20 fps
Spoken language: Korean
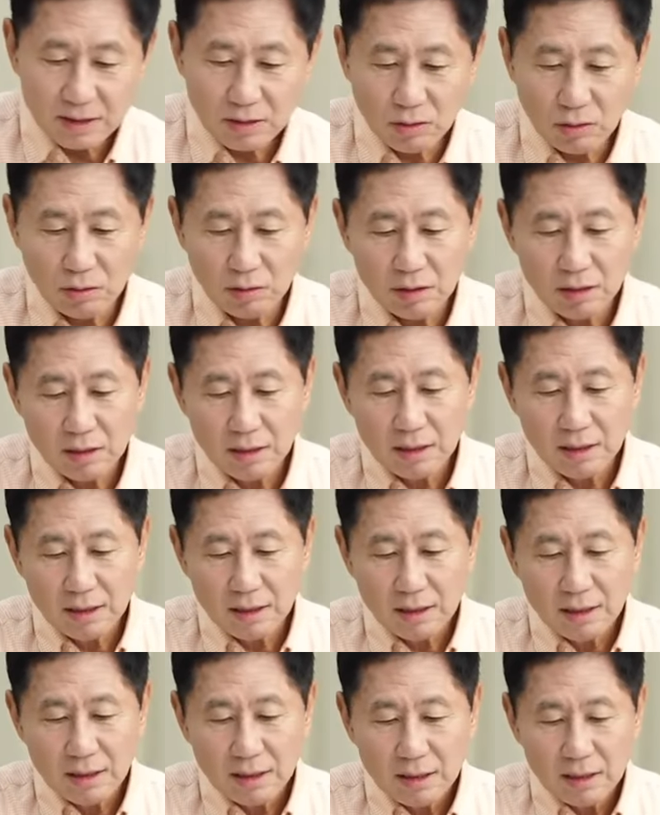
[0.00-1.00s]
또
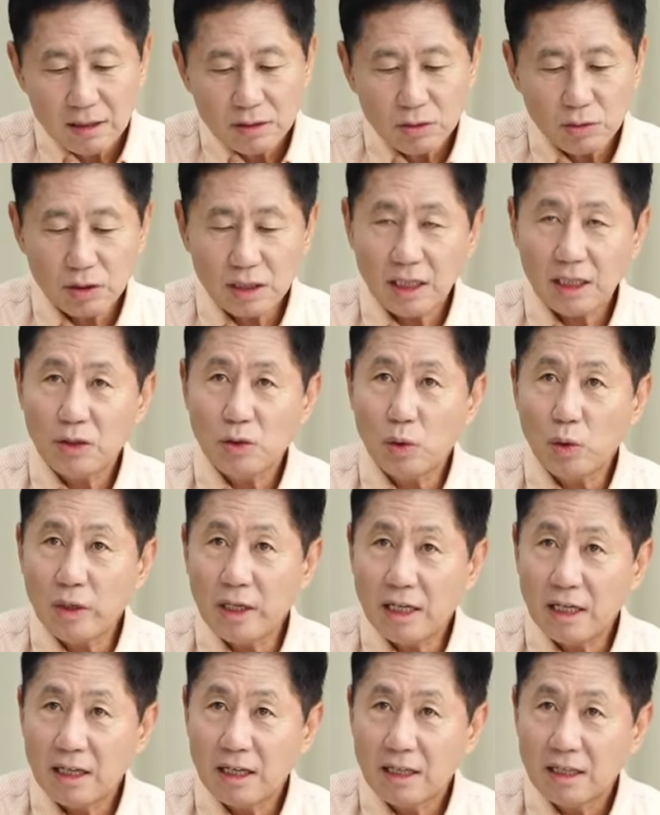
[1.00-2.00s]
조사
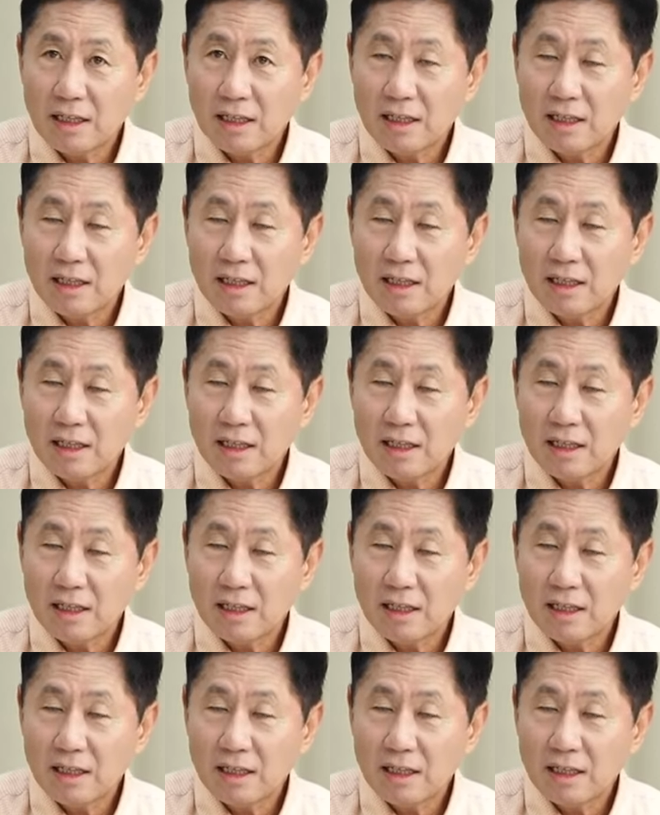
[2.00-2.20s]
요일,